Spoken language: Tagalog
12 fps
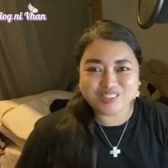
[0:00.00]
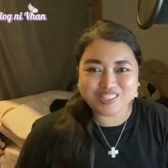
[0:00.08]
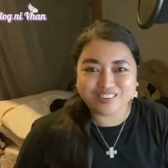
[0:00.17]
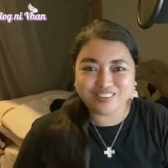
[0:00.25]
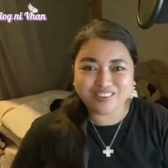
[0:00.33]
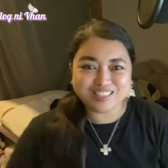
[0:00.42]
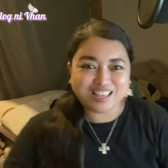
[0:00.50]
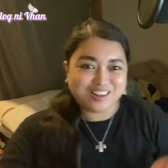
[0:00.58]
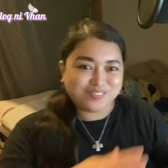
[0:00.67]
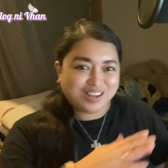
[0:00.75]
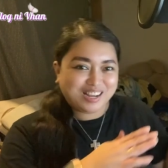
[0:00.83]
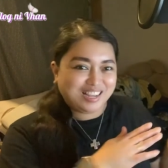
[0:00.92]
Charot and
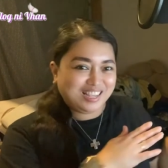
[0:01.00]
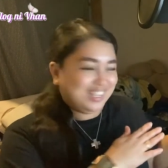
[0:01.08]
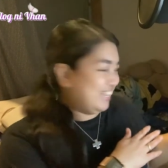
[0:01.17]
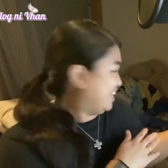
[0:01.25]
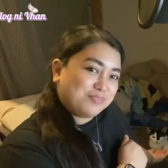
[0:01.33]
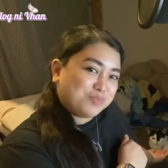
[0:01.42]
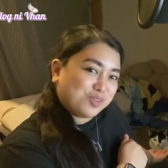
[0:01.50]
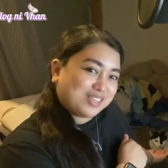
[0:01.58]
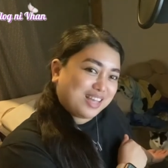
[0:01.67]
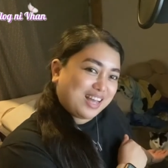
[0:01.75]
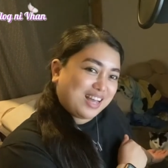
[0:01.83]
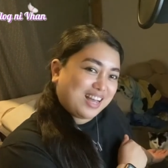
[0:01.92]
my pusa.
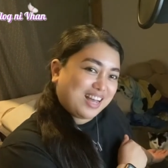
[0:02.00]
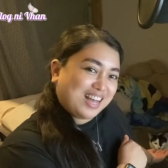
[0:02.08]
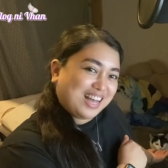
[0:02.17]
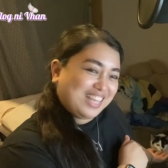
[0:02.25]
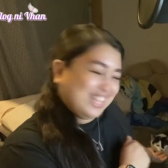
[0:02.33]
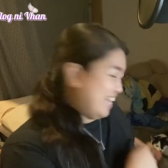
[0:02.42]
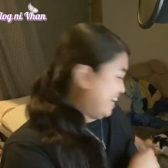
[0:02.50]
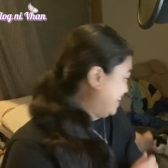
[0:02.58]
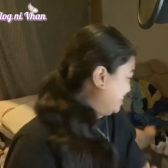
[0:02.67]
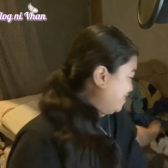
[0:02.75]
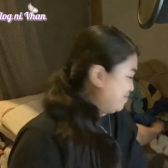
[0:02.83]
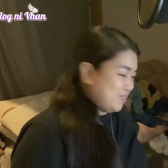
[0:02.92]
Ayan,
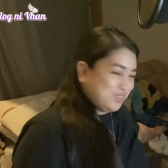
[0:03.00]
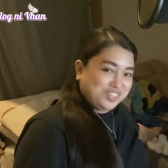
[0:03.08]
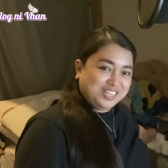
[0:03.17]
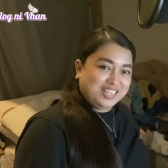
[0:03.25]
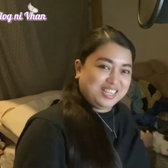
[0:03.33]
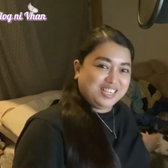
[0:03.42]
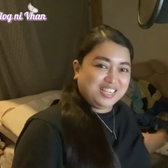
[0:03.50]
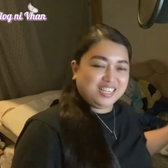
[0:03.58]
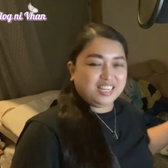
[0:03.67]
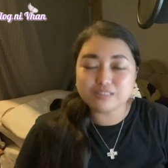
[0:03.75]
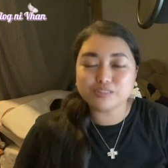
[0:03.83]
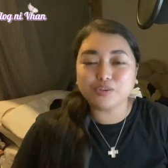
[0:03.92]
si Puchi.
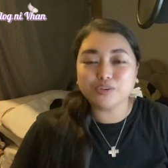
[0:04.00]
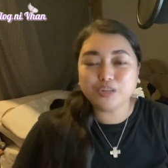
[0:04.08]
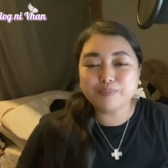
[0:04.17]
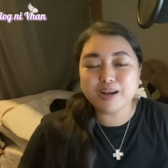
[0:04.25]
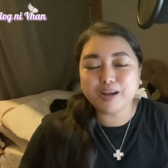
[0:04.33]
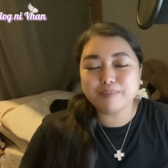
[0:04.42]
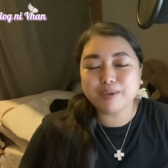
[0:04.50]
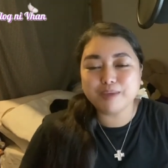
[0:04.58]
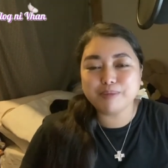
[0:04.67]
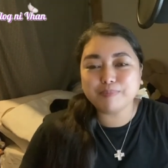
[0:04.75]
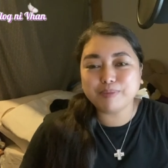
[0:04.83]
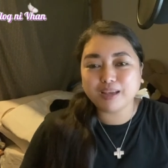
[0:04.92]
So, yun mga be,
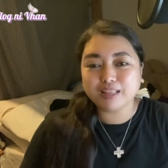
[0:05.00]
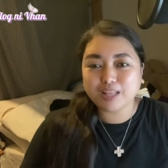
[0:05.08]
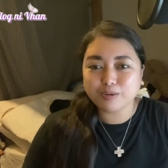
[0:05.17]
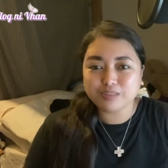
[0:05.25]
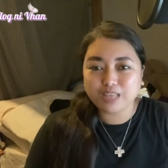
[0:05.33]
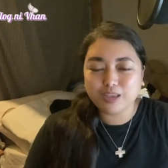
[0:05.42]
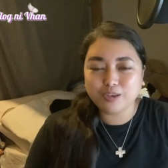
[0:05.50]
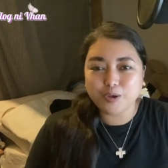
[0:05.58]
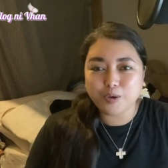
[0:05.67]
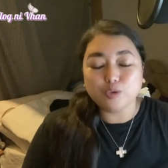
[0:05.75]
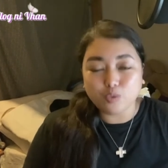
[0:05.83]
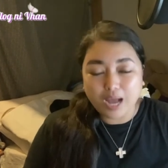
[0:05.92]
papakita ko sa
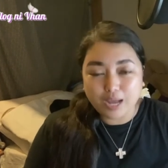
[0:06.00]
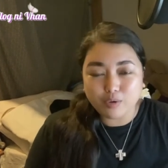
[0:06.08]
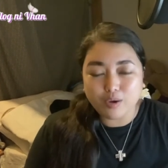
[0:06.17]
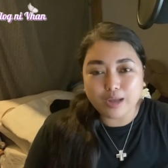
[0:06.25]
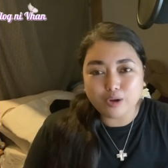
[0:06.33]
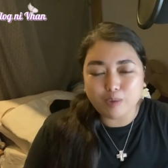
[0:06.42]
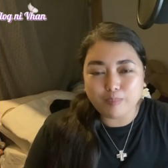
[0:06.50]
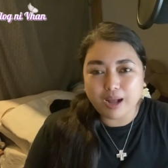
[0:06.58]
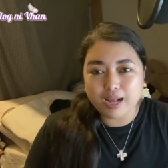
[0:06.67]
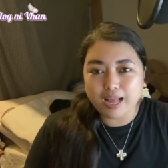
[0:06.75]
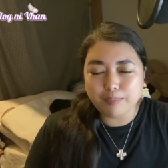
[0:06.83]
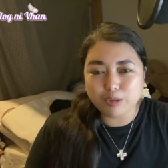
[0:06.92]
inyo kung ano-ano ang
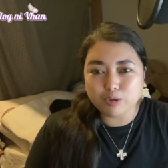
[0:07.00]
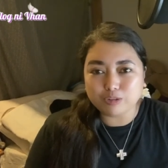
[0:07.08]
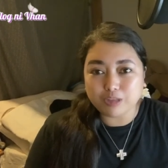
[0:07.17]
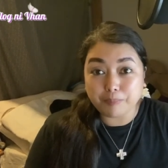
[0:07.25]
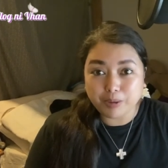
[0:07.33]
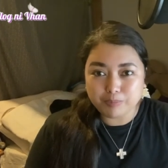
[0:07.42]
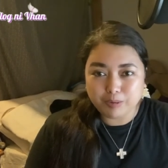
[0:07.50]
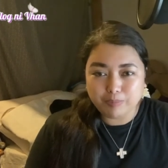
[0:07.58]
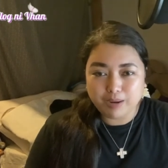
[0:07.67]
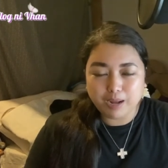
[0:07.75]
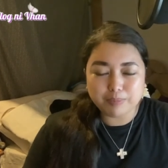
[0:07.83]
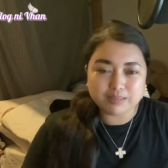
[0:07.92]
mga gamit ko sa
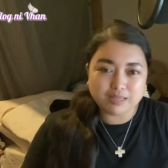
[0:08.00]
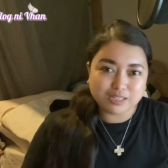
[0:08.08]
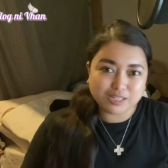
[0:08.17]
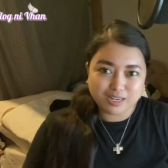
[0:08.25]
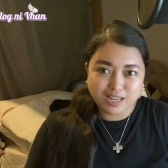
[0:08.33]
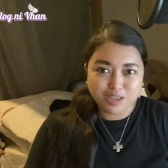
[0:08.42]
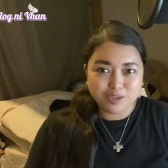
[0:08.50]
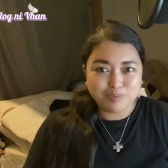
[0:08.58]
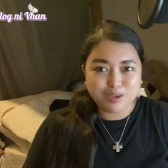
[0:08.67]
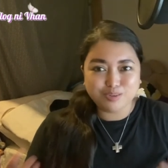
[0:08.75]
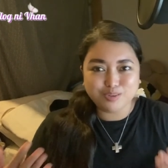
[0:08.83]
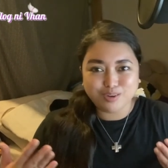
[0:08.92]
pagbablog. Pasensya na kayo,
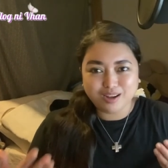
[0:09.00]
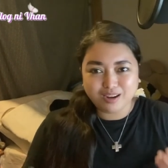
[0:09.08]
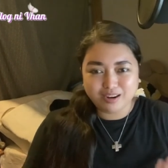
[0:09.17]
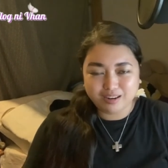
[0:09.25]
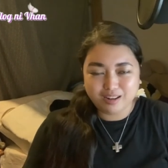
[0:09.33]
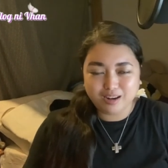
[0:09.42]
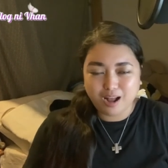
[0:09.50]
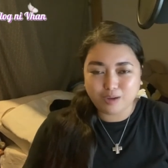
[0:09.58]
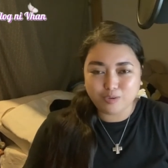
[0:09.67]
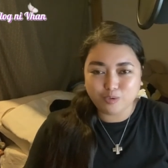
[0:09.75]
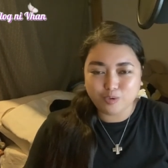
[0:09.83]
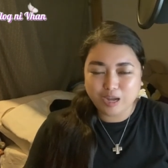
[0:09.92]
medyo haggard lang
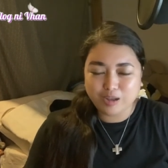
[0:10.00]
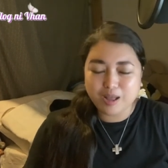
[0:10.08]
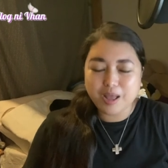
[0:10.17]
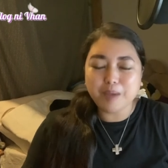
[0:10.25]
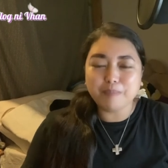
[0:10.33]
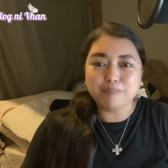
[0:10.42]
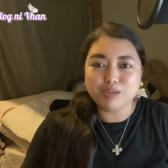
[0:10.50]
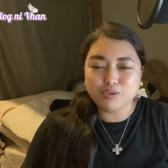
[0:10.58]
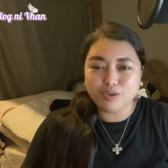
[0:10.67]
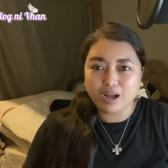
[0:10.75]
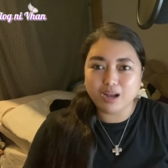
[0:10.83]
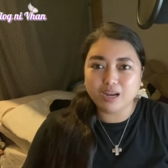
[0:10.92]
ako Medyo
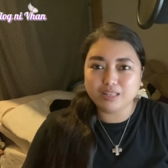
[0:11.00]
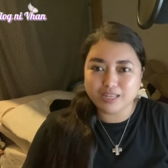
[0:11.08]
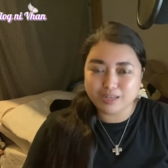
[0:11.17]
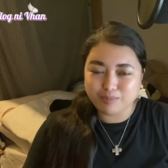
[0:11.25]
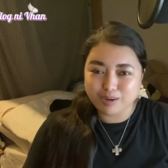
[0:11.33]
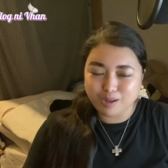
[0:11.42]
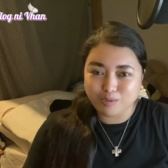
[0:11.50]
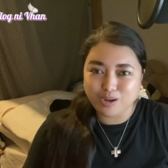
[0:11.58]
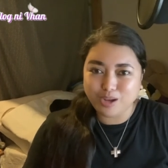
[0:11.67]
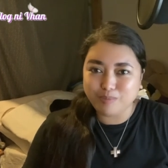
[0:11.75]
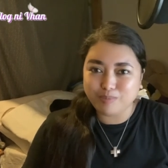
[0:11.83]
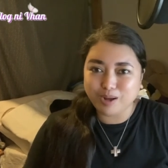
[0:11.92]
haggard na naman ako
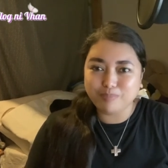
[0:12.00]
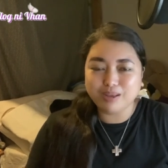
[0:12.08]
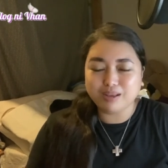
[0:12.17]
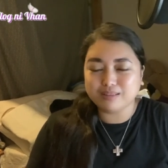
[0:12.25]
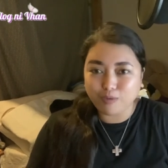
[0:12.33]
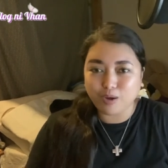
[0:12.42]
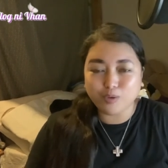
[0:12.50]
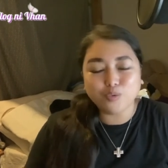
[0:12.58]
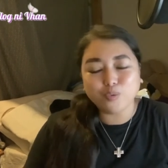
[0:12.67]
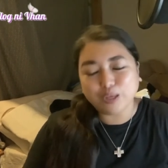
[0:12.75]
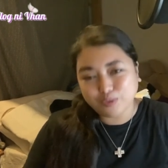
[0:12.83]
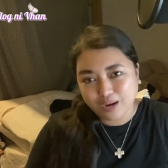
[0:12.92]
ngayon mga be kasi
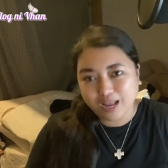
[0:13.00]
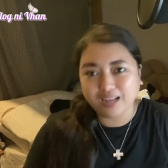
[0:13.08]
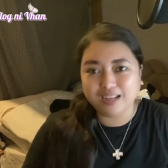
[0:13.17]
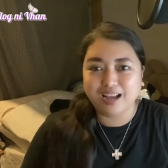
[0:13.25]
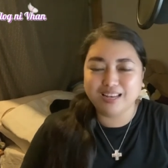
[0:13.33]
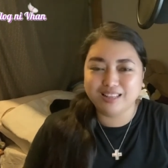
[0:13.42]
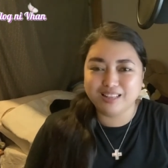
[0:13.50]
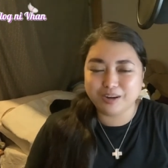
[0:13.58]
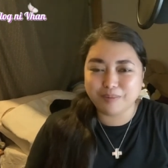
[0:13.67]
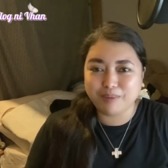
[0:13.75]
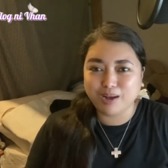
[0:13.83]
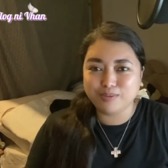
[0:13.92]
kauwi ko lang galing
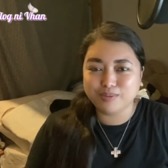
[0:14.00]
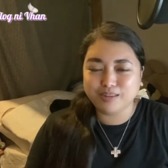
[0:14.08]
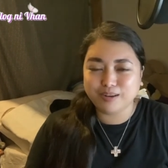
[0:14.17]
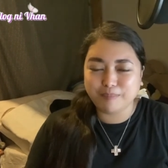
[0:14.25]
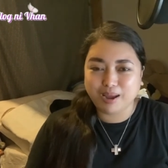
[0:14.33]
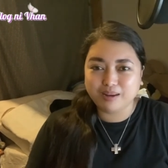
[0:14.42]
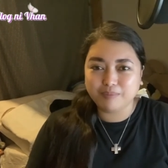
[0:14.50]
trabaho na naman.